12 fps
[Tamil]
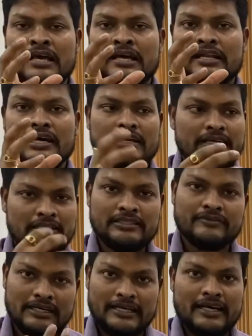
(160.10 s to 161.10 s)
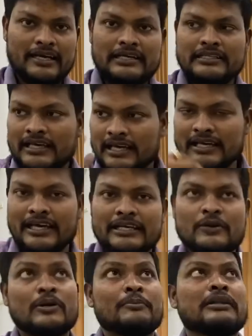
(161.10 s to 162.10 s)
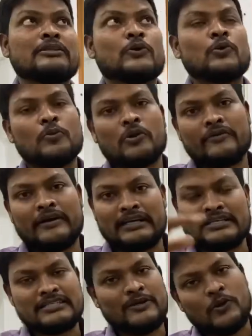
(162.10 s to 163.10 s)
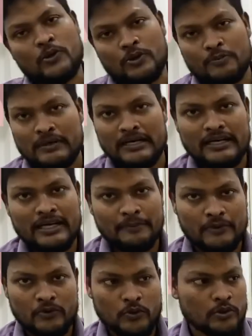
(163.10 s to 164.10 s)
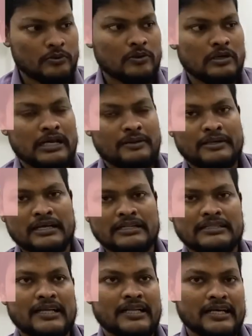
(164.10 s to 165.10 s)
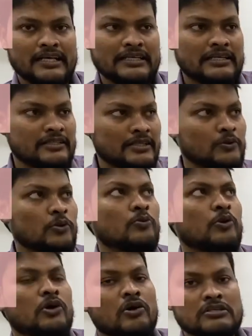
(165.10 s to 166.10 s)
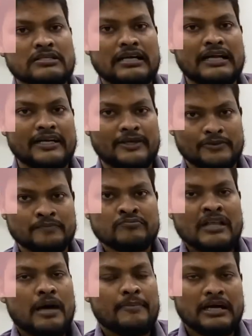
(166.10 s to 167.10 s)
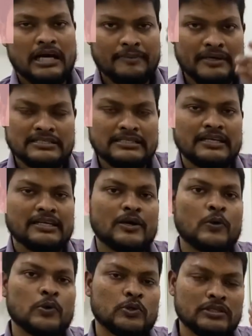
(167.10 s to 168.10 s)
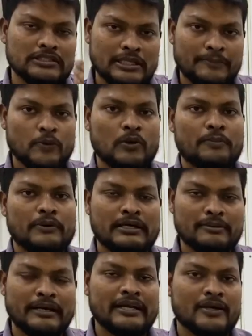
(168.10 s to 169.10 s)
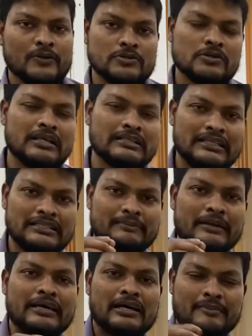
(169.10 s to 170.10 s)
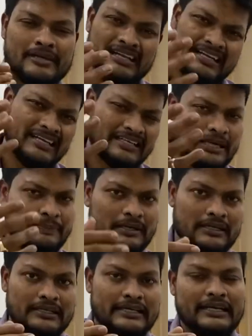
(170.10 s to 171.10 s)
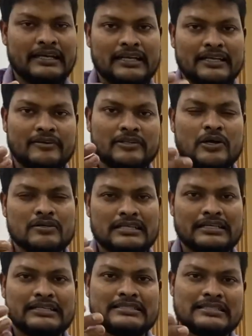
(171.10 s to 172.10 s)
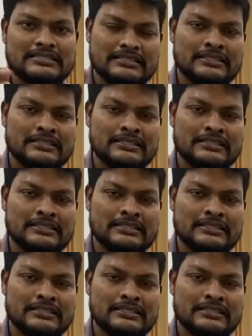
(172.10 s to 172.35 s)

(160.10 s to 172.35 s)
நான் இழுத்து விட்டுட்டேன் இதே ஐநூறு எம்எல் இந்த ரூமோட வென்டிலேஷன் எவ்வளோ இருக்குன்னு பாருங்களேன் அப்போ ஒரு ஒரு அரை மணி நேரம் இருந்தாலே இதுக்கு இந்த ரூமோட ஆக்சிஜன் காலியாயிடும் அப்போ கார்பன் டை ஆக்சைடில் இருக்க அவுட்டு தான் திருப்பி உள்ளே போயிட்டு பைண்ட் ஆகும் ஸோ அதுதான் இந்த பை கார்பன் நிறைய டைப் இருக்குது அது கிட்னி கல்லே வந்து ஆக்சைடு கிறிசல்ஸ்